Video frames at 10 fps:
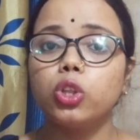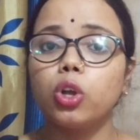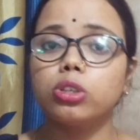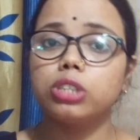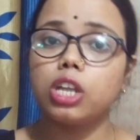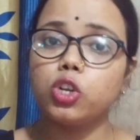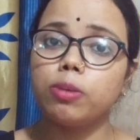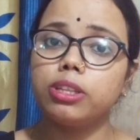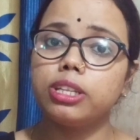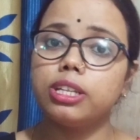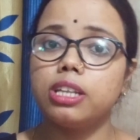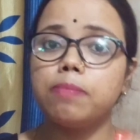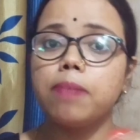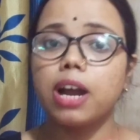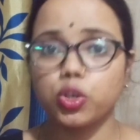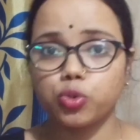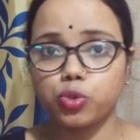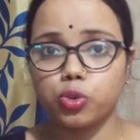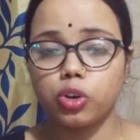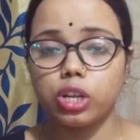তখন সেই সময় ধীরে ধীরে বাড়া
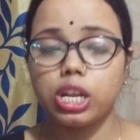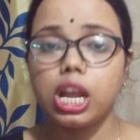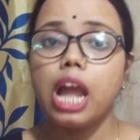শুরু করে